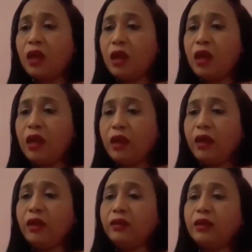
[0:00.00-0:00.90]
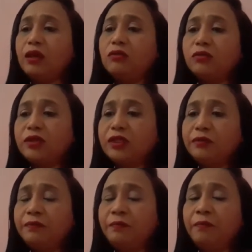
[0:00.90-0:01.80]
é, Deus
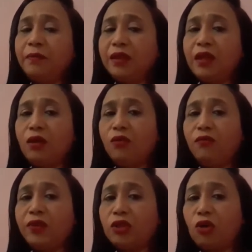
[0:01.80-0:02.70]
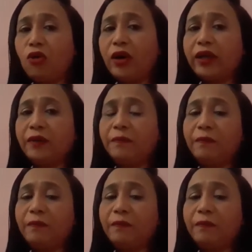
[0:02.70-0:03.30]
me deu vitória.